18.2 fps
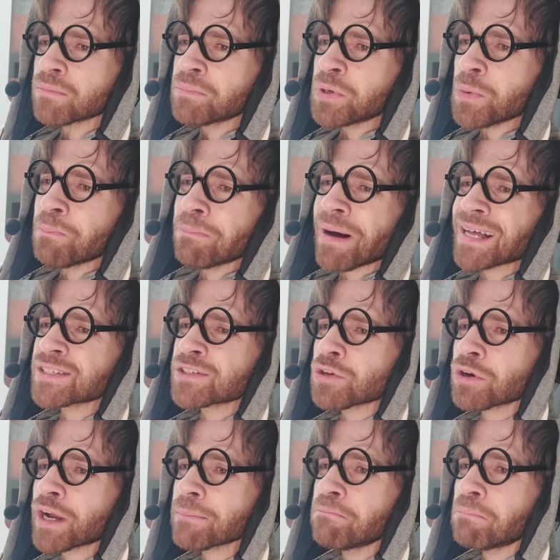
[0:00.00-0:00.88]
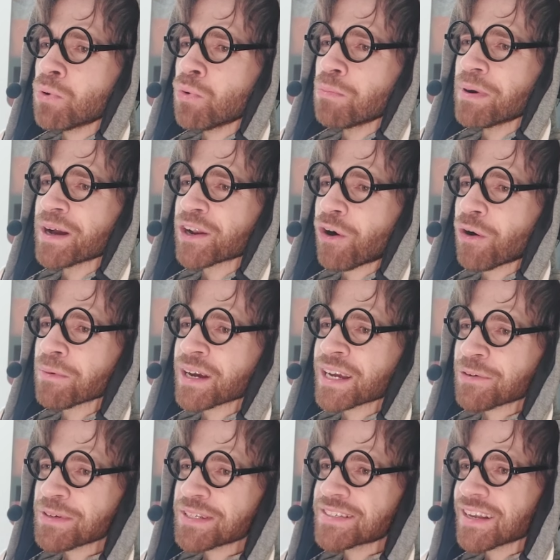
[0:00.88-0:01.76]
Guarda più pazzo che pubero,
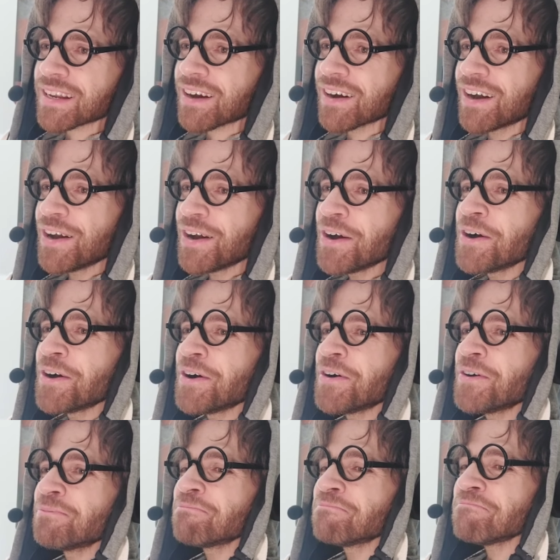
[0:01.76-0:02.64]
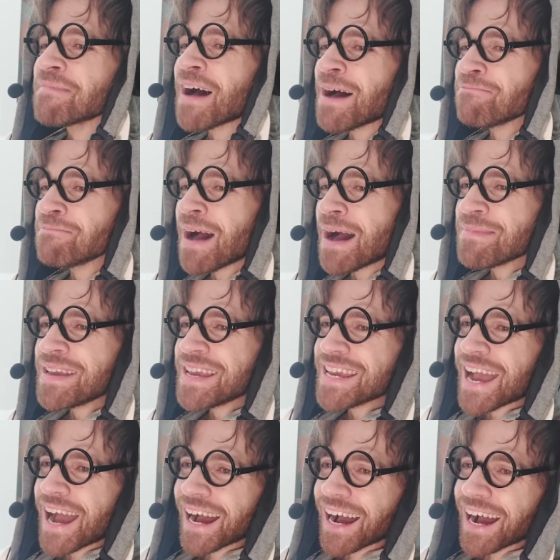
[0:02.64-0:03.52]
perché questa è una... Mamma esce.
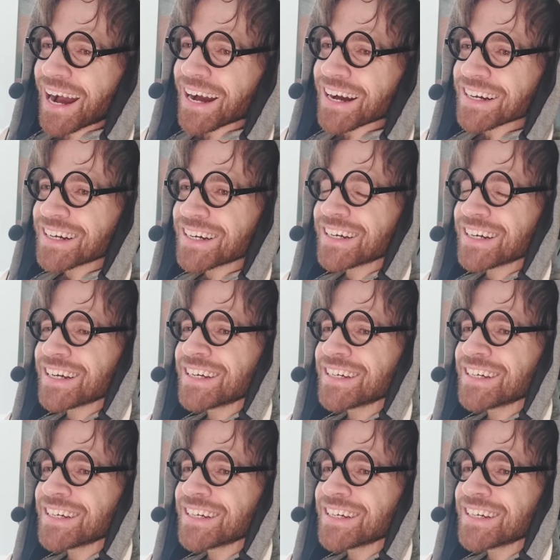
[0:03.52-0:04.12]
mia!